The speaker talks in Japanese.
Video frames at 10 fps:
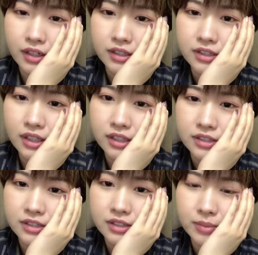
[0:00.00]
月火
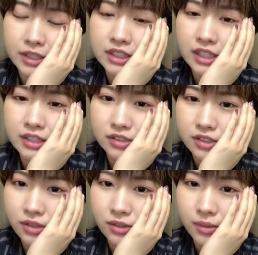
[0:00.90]
水めっちゃ練習
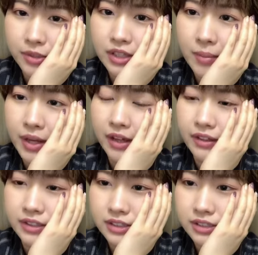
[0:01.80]
しようと思って
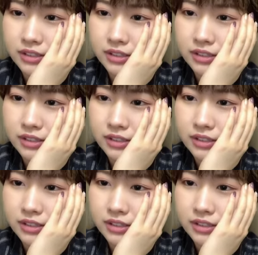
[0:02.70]
ます。